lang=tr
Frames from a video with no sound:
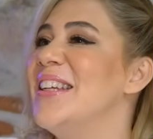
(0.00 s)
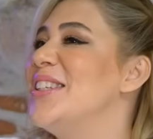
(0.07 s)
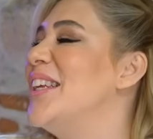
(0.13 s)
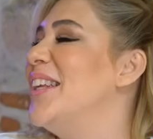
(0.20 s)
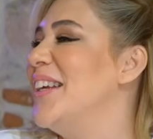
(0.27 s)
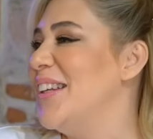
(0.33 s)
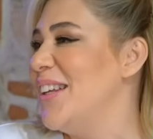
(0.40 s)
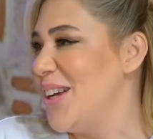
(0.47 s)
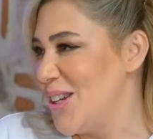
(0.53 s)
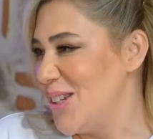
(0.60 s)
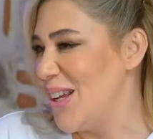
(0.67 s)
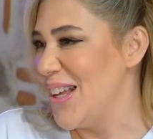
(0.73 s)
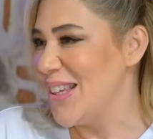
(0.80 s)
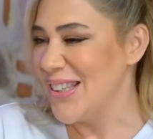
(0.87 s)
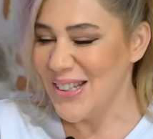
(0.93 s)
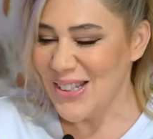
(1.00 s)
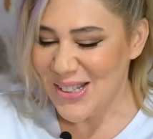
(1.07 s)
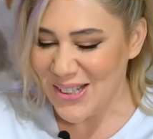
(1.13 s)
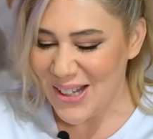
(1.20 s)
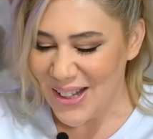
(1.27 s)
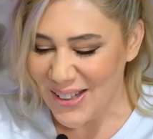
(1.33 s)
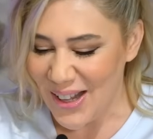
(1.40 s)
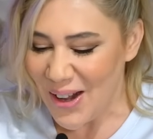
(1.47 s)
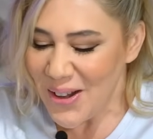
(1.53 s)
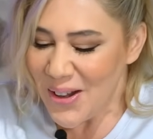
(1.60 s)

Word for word: Niceleri de yaşansın inşallah.